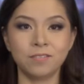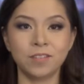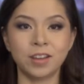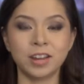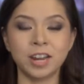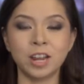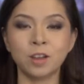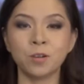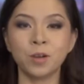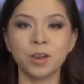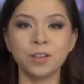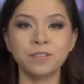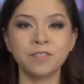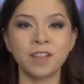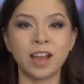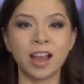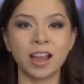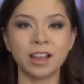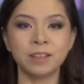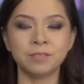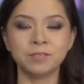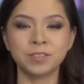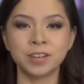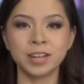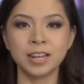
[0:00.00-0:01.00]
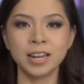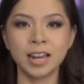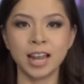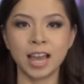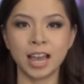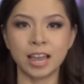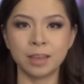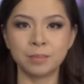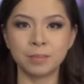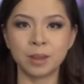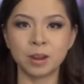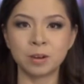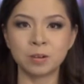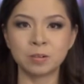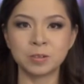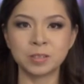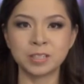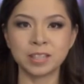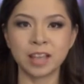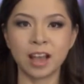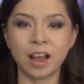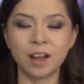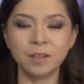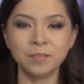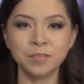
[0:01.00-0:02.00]
Và để quay lại với lại
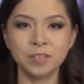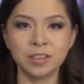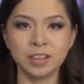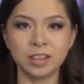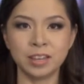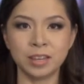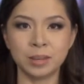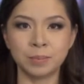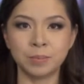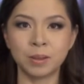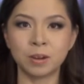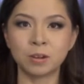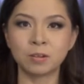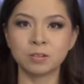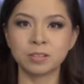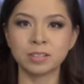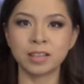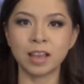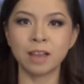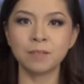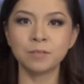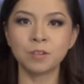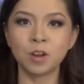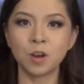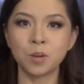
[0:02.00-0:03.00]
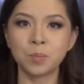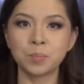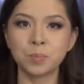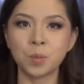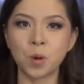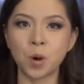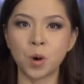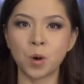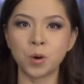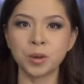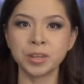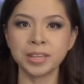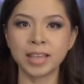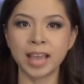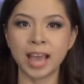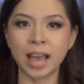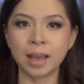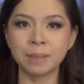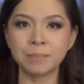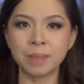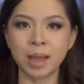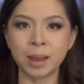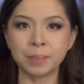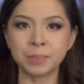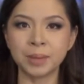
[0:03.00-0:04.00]
Microsoft thì Microsoft công bố
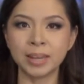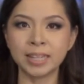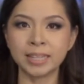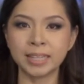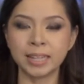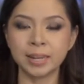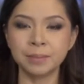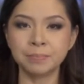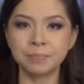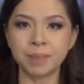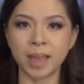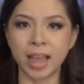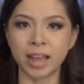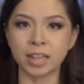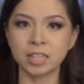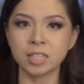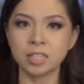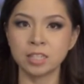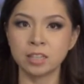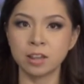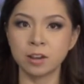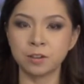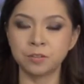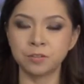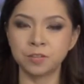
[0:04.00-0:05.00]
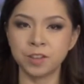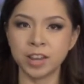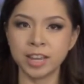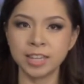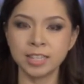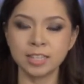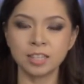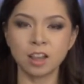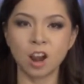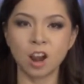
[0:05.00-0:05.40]
giá bán máy tính bảng Surface